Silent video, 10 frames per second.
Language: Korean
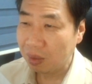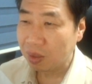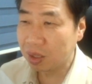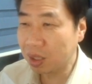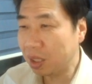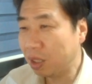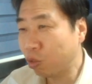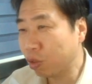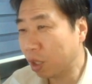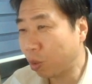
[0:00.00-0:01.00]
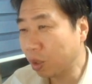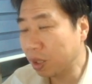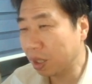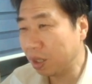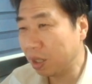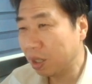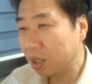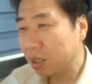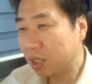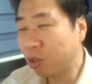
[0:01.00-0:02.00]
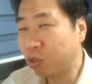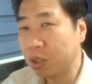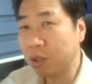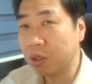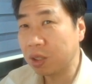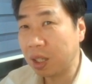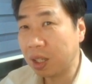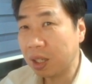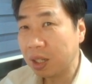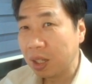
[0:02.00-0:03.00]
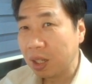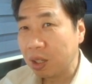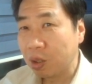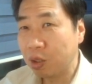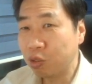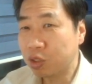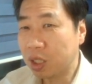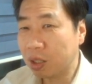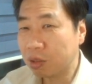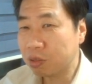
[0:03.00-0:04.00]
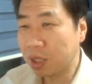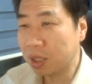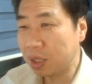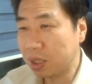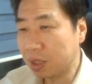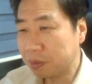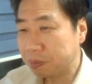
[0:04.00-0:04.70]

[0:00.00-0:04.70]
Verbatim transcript: 그러니까 이 수가 굉장히 실수인 건데 여기서 유창혁 구단이